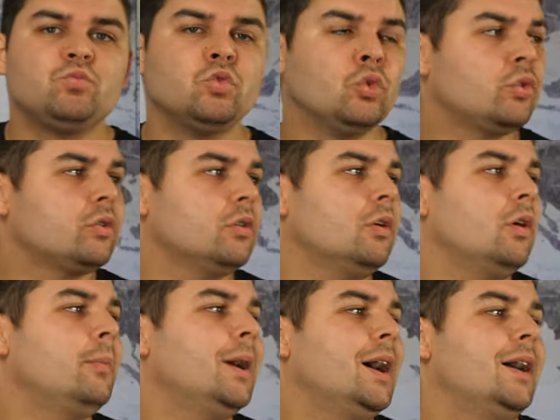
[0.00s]
Donc
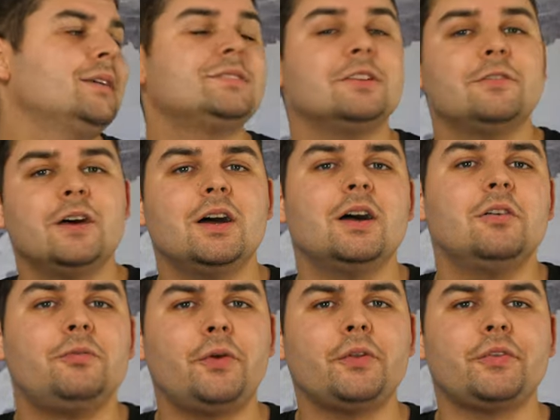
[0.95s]
euh, bah, ça
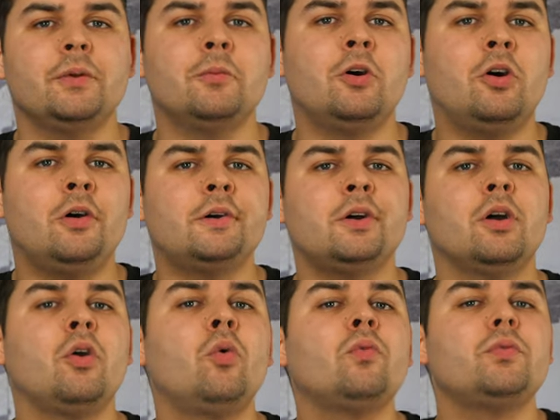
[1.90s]
va forcément
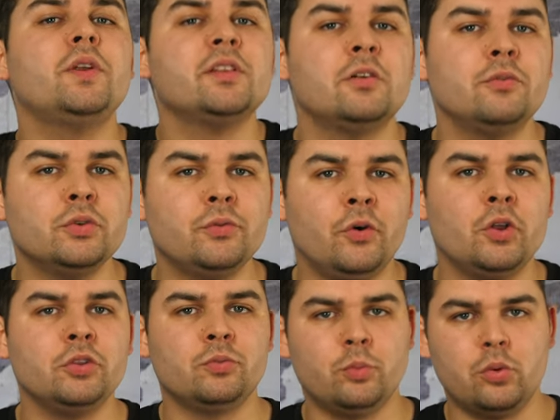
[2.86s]
euh, gonfler dans votre
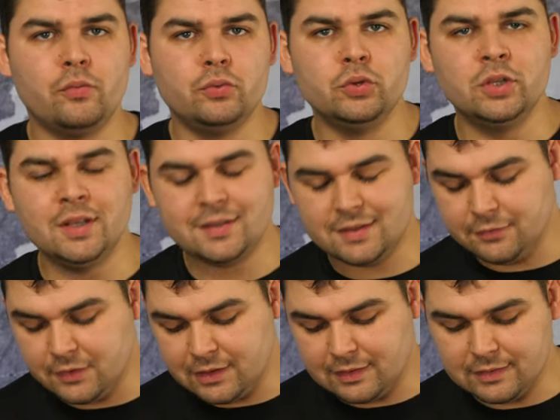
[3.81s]
ventre pour vous donner cet
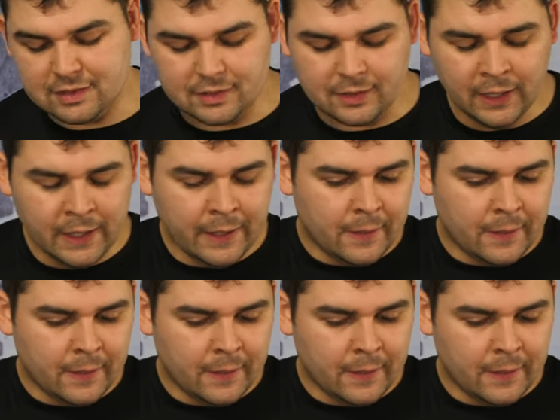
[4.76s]
effet de satiété.